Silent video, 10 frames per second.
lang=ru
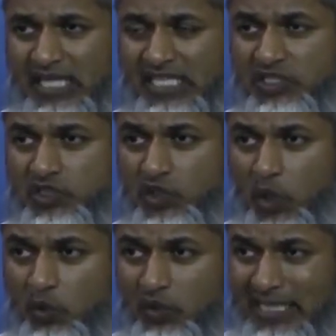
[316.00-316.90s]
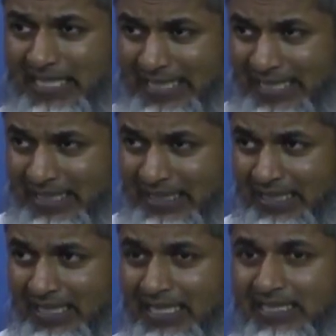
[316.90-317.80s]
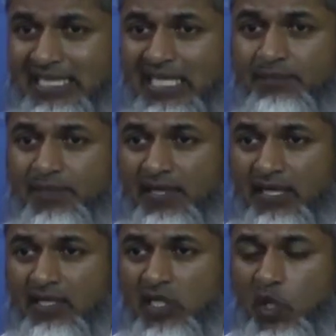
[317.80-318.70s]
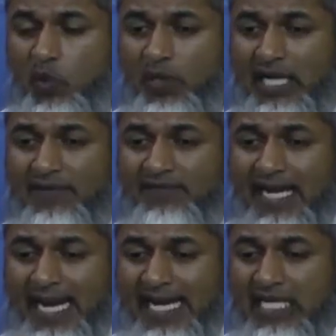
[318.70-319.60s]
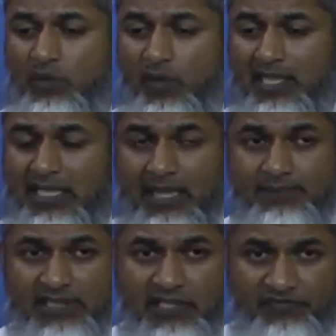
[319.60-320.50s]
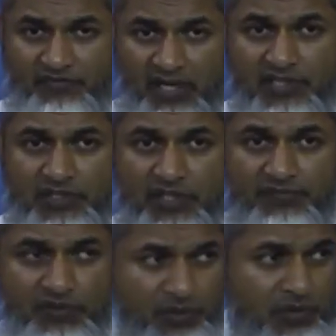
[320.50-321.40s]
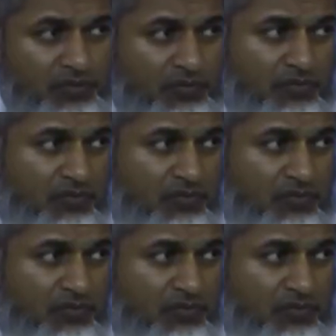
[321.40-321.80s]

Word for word: Когда такого уровня достигаешь, то с человеком, когда каким-нибудь общаешься, например,